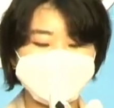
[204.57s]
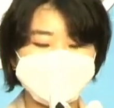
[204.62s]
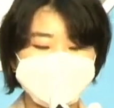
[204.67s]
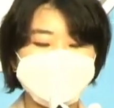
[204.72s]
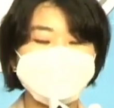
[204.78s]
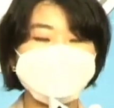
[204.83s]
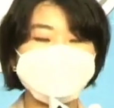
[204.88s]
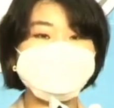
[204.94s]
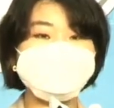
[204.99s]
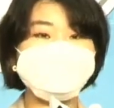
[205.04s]

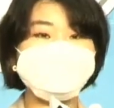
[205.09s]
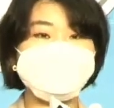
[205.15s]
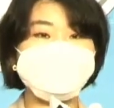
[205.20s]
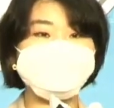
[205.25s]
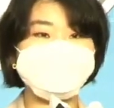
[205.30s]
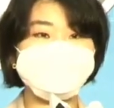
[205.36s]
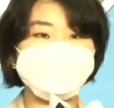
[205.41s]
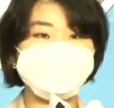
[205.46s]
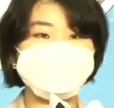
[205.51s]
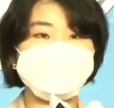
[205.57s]
세금이
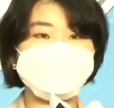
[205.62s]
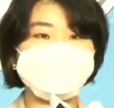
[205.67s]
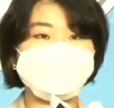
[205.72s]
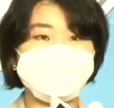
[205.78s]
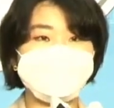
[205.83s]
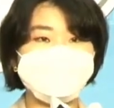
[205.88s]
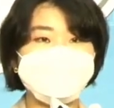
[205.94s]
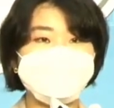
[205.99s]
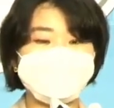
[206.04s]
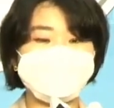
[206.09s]
부동산
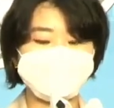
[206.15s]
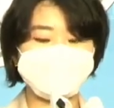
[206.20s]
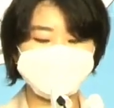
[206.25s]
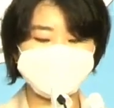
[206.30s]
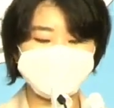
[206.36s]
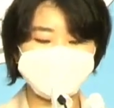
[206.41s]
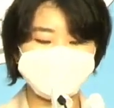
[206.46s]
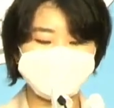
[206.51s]
개발에 흘러